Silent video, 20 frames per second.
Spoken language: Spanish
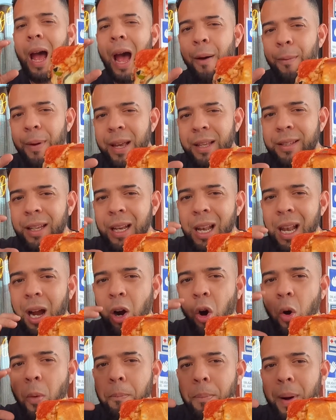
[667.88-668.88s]
a veces
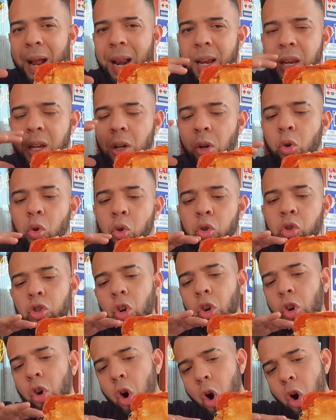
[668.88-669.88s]
la comparan
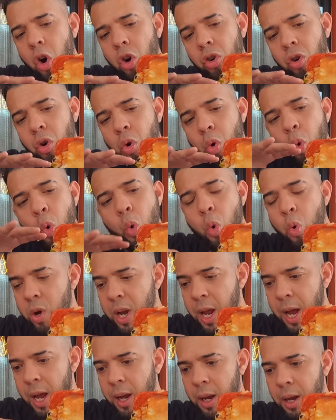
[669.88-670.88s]
incluso con
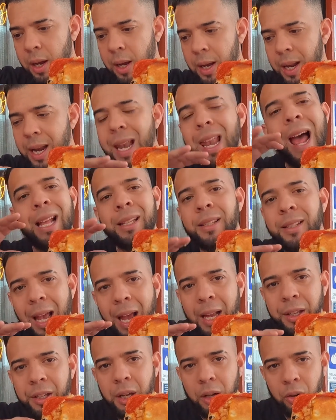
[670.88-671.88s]
una
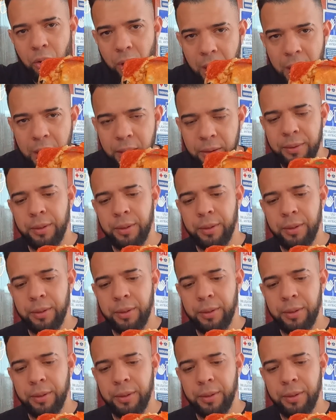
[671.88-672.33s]
lasaña, ¿ok?